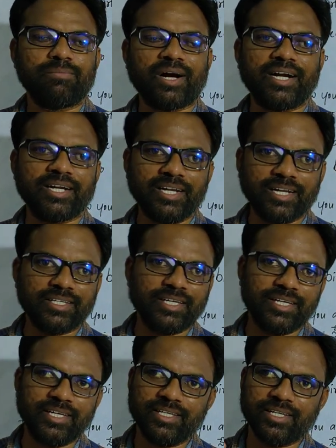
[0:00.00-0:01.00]

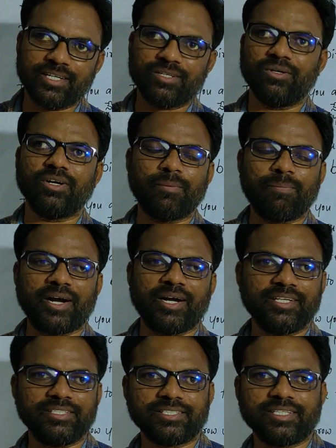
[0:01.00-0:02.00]
పార్టీలకి ఎక్కువగా
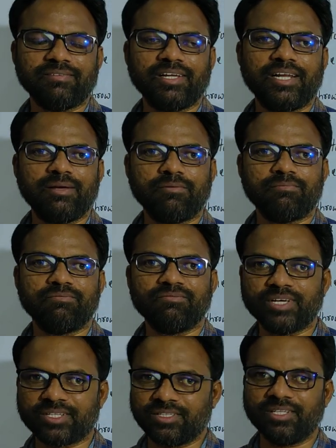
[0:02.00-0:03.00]
పార్టీస్కి వెళ్ళే
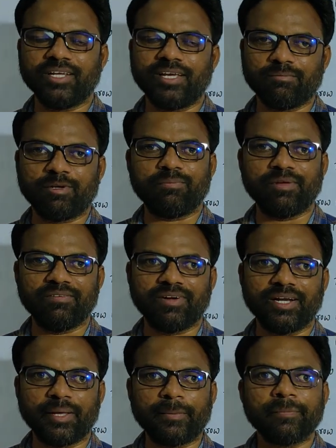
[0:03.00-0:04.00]
వ్యక్తిని ఏమని
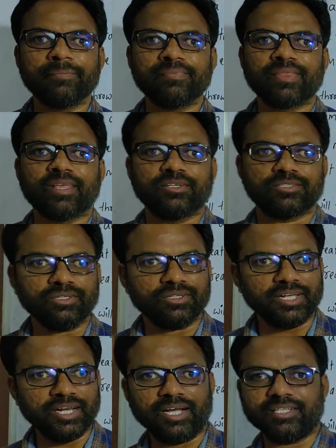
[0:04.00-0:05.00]
పిలవాలి సో
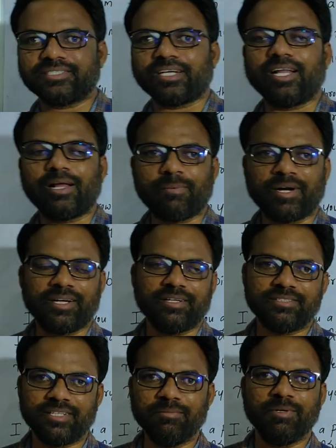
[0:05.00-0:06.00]
ఇలా చాలా
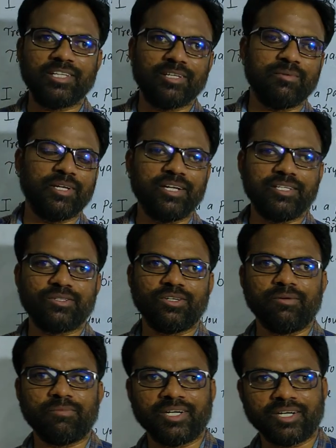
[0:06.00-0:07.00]
పార్టీలు శ్రీమంతం ఇంగ్లీష్లో
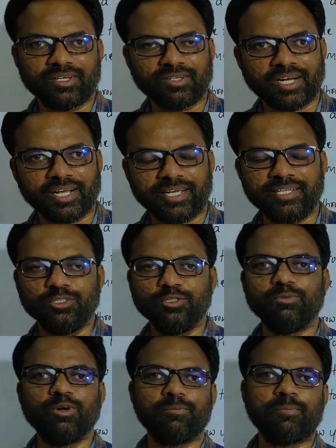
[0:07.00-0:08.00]
ఏమంటారు అలాగే న్యూ
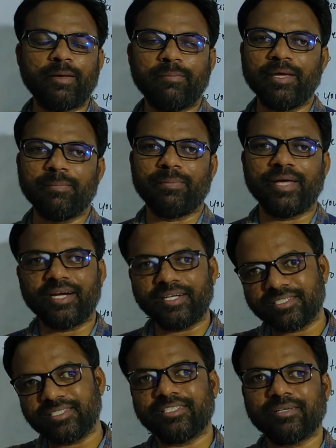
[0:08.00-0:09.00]
బోర్న్ బేబీ
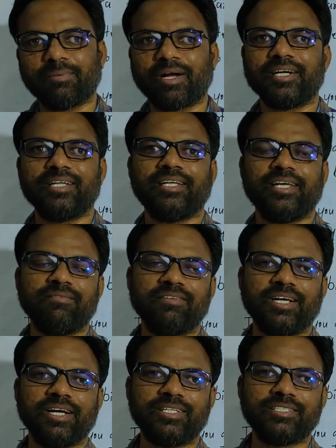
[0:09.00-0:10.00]
పేరెంట్స్ ఇచ్చే పార్టీని ఏ
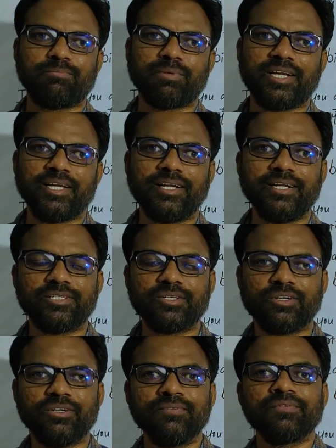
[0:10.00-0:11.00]
విధంగా చెప్పాలి
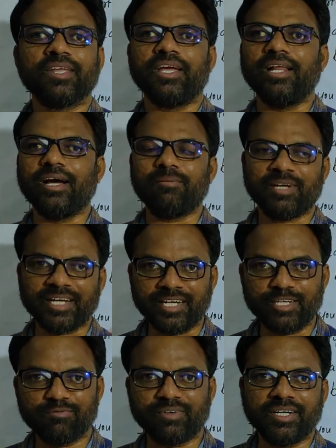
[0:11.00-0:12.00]
ఇంగ్లీష్లో ఇలా మనకి
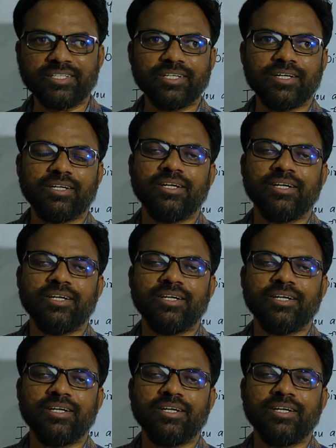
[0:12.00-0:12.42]
డిఫరెంట్